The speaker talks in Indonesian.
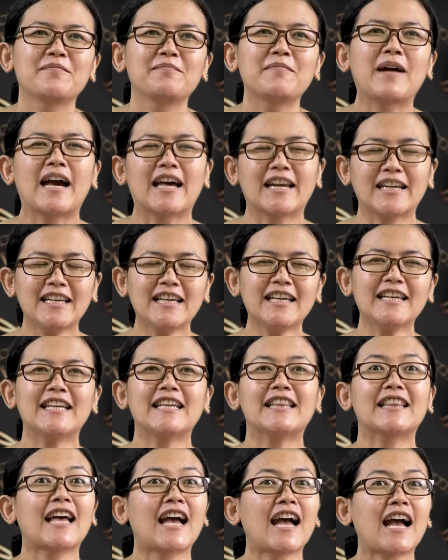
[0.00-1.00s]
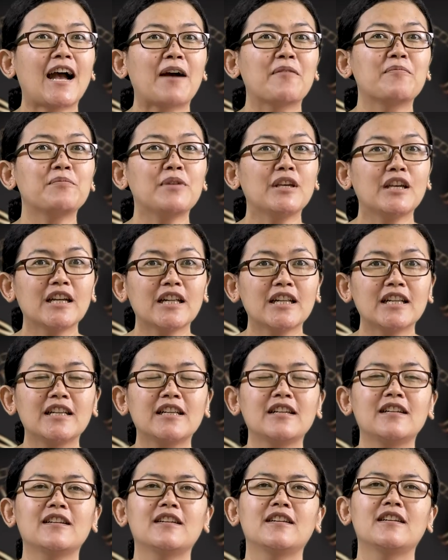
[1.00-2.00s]
mari kita
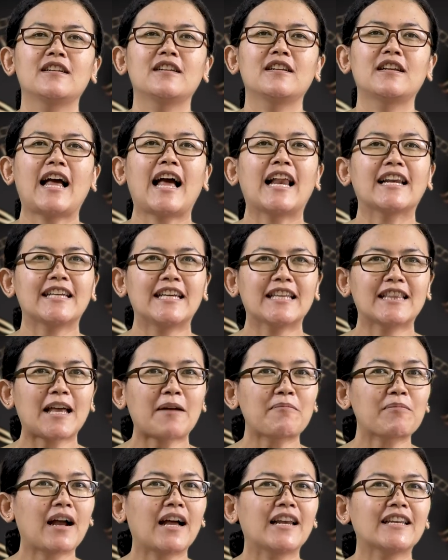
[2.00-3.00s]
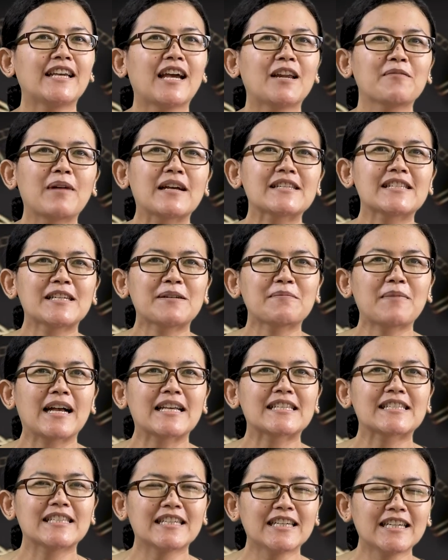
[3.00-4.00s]
ambil Alkitab kalian
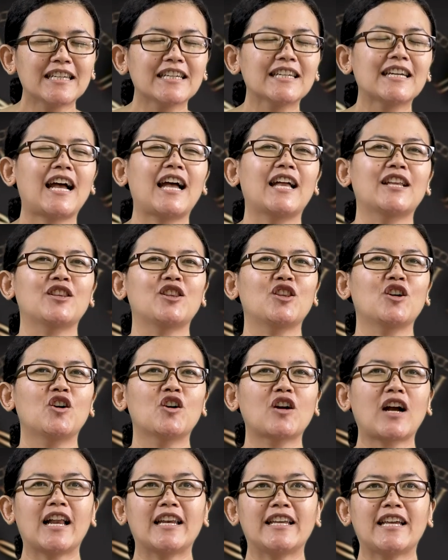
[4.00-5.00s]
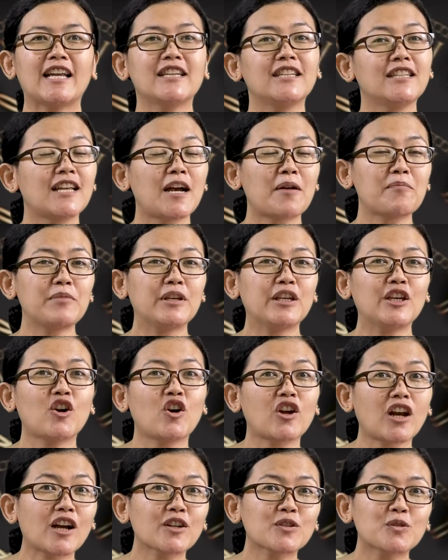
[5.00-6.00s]
masing-masing atau kalian didampingi
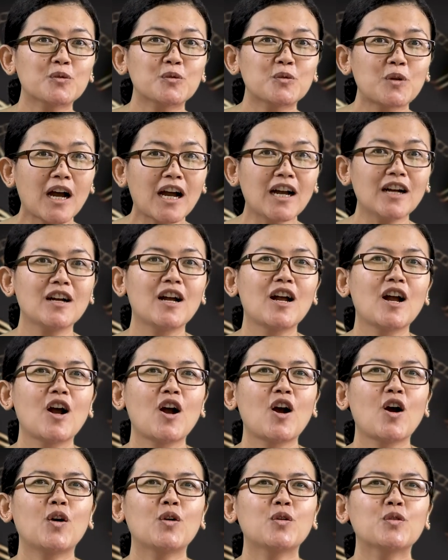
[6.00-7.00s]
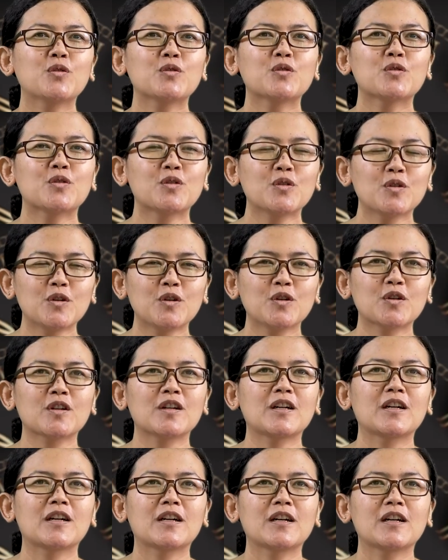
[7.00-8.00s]
orang tua untuk
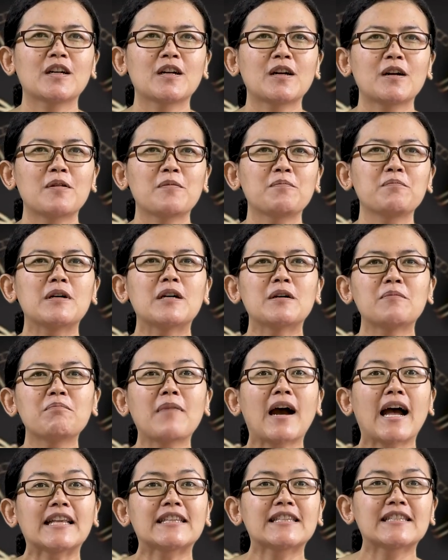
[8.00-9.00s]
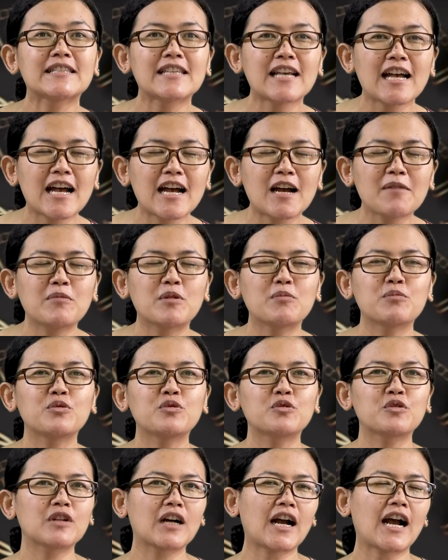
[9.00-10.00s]
membaca
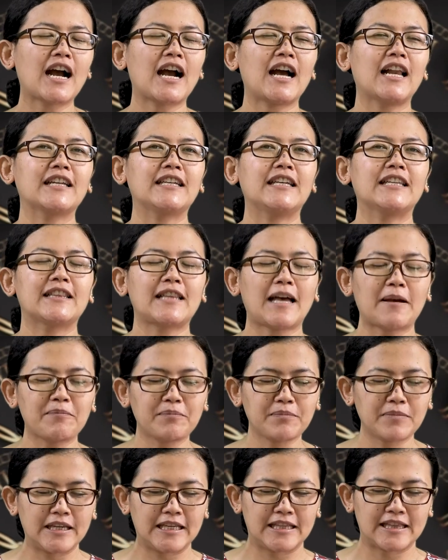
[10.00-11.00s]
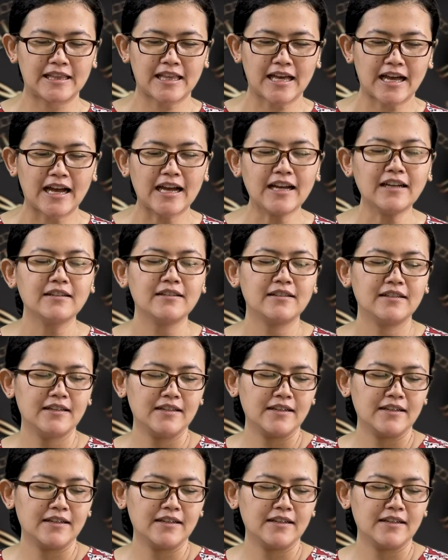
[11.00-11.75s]
membuka Alkitab kita.